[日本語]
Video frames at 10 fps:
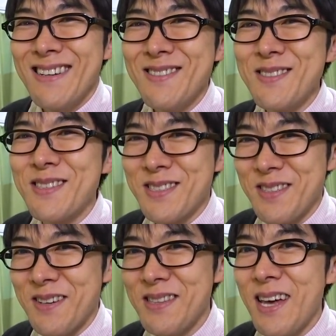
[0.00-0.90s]
映す
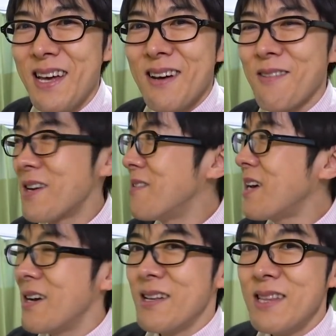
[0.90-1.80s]
のでこれを
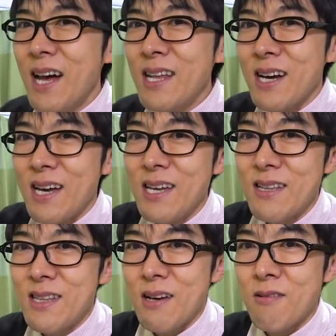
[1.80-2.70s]
ね何がいいっ
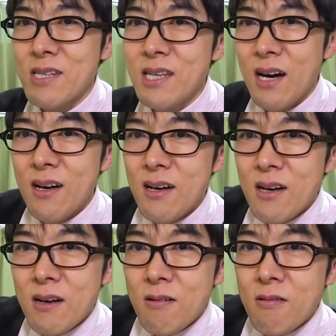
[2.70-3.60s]
てこれさ
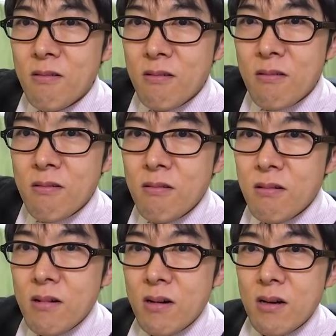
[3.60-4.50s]
ここう
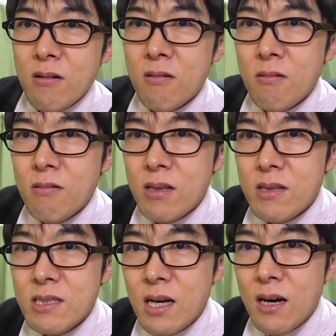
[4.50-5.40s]
こうやっ
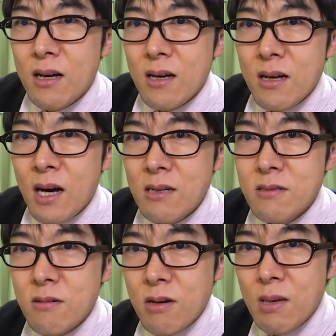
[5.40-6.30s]
てさ
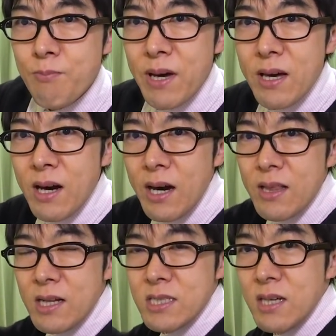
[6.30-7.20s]
角度をいっぱい変え
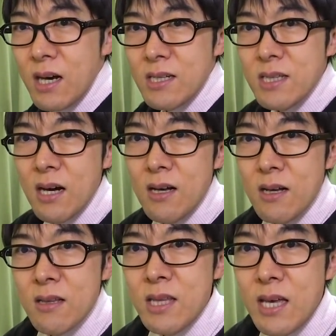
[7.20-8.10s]
たりしながらさ
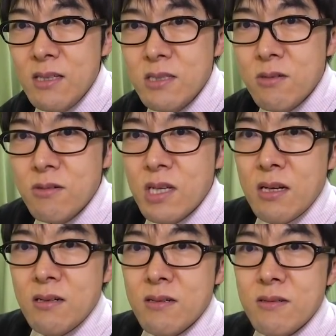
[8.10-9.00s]
天井
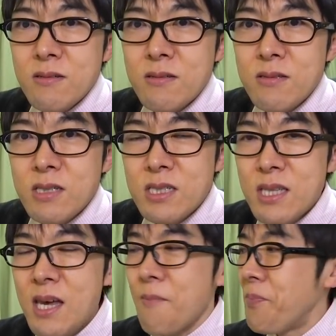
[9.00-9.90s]
に移
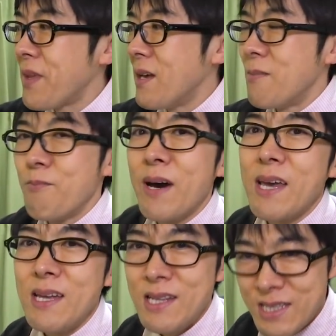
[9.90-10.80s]
して
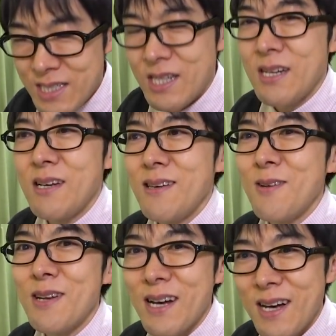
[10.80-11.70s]
毎日
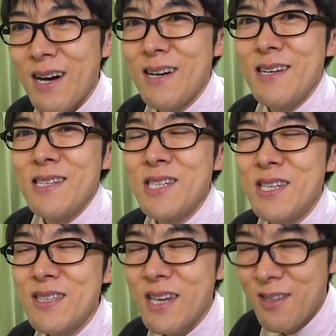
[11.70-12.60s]
夜中「
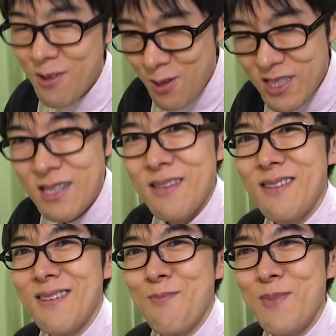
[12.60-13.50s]
進撃の巨
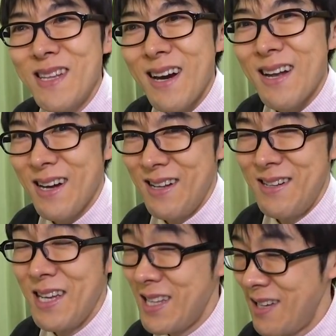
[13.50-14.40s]
人」見ながら
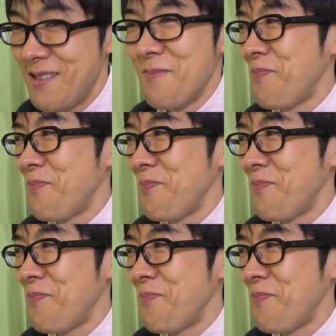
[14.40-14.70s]
寝てる